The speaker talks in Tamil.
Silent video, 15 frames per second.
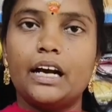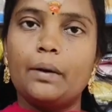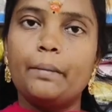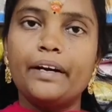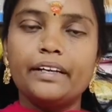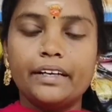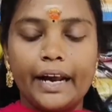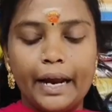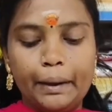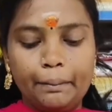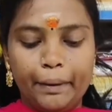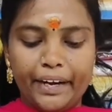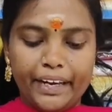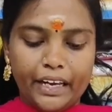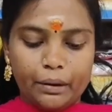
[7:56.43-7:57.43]
நம்ம டைட்
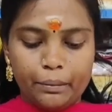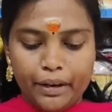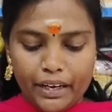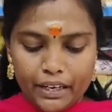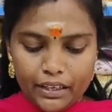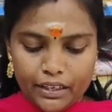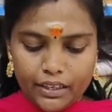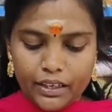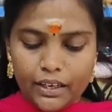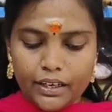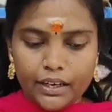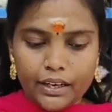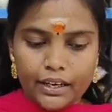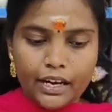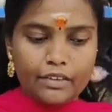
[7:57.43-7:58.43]
பண்ணிக்கிற மாதிரி இருக்கு
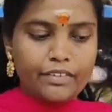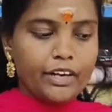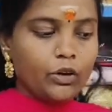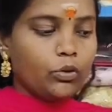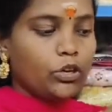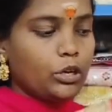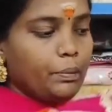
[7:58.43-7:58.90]
நான் வேணா உங்களுக்கு